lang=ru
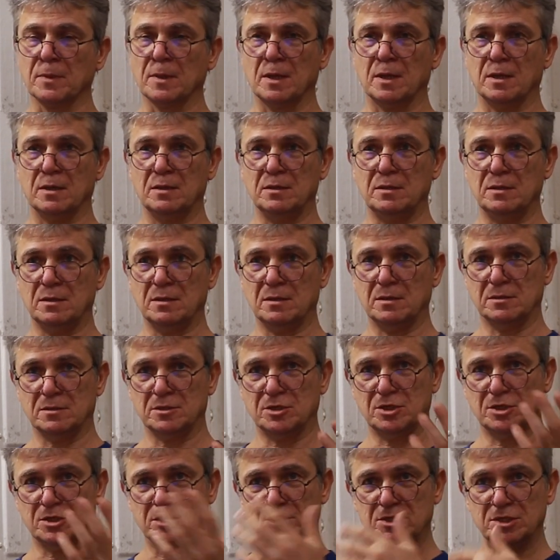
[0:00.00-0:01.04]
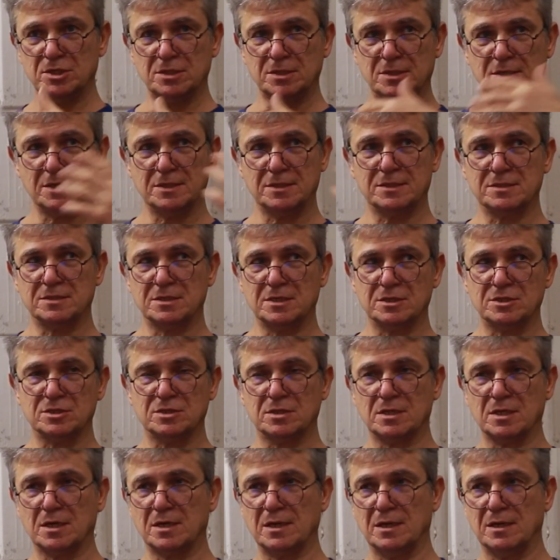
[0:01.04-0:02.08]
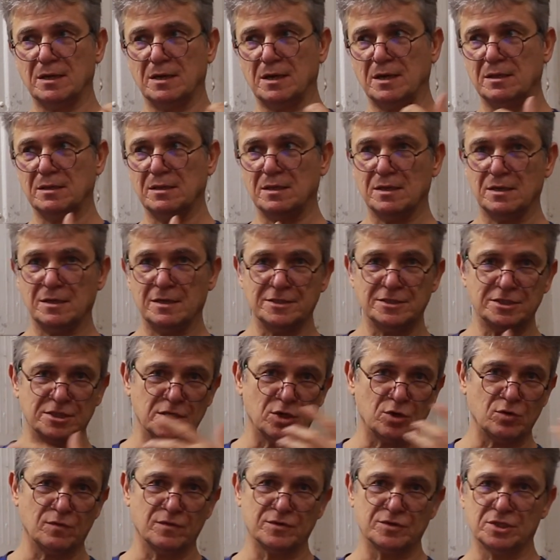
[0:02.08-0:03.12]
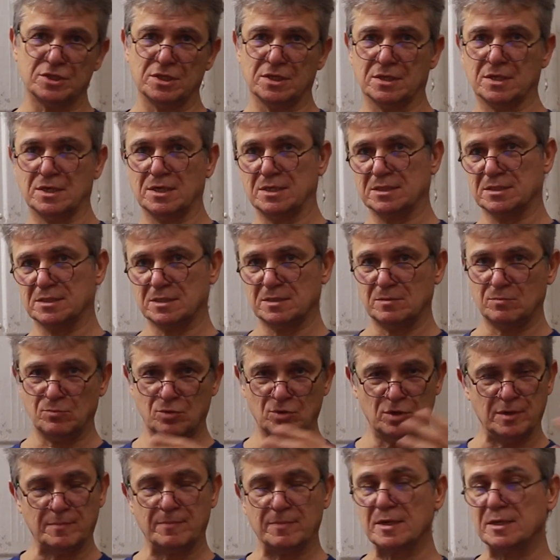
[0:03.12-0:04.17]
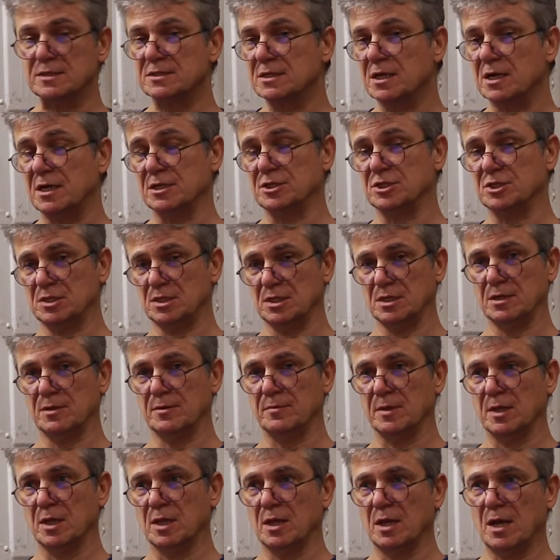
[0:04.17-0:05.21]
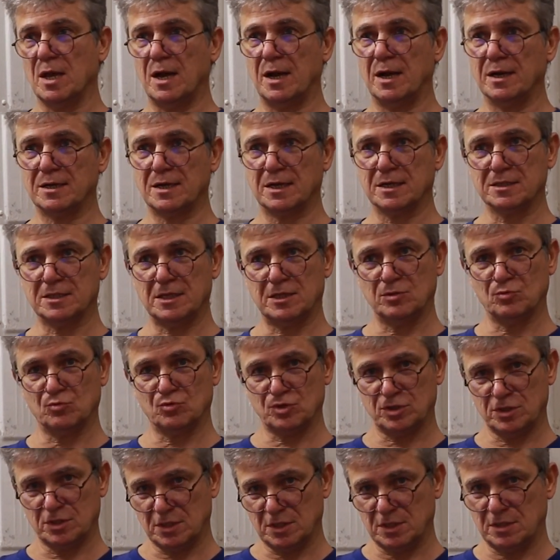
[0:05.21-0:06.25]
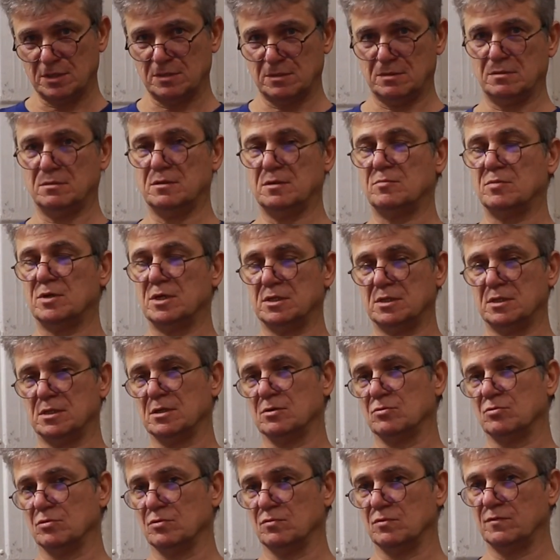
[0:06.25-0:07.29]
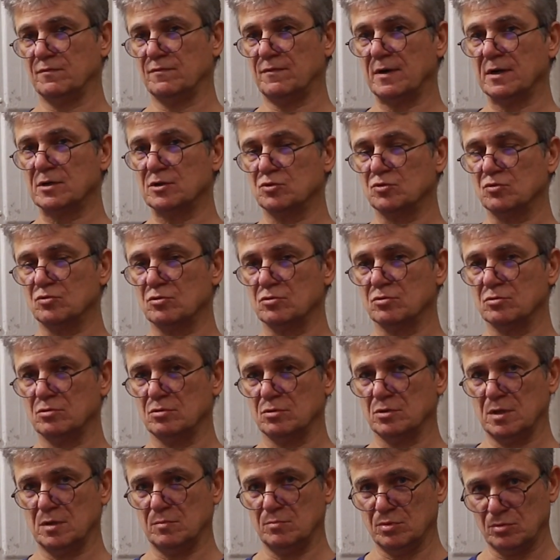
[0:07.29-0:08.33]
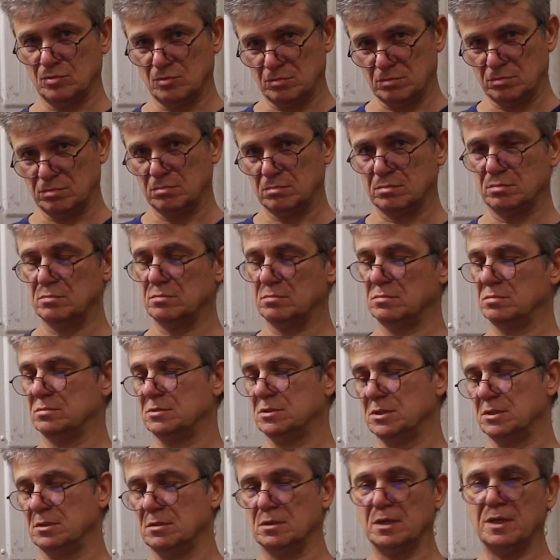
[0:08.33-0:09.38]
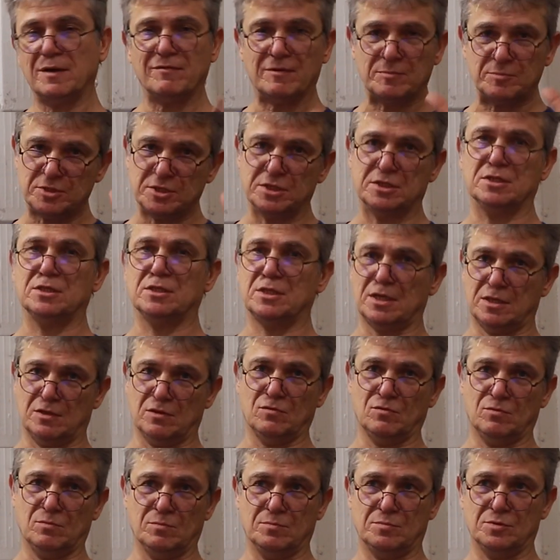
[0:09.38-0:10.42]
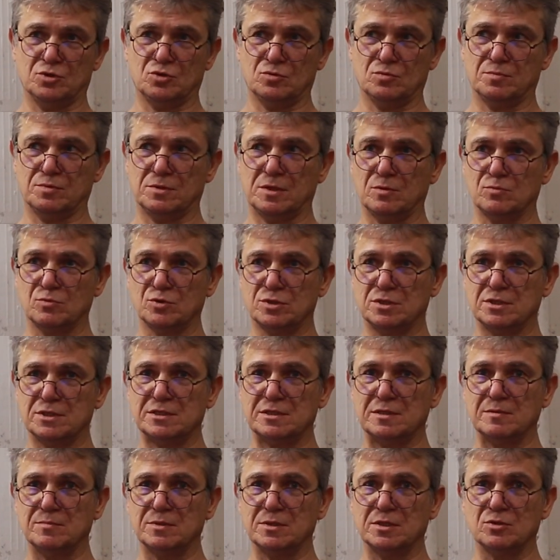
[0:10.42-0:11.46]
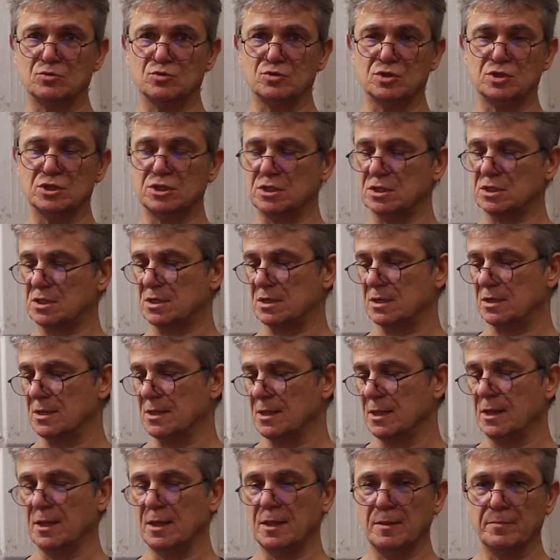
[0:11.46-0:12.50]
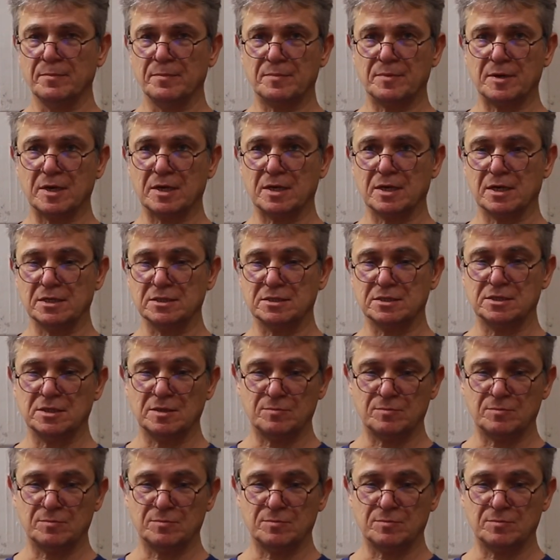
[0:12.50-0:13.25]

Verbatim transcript: И э, жидкая, это значит такая, она лессировочная краска, более прозрачная. А когда нужно на, набрать такую вот фактуру, то я беру... Я вообще титановую напишу, потому что если мне нужно жидко прокрасить, я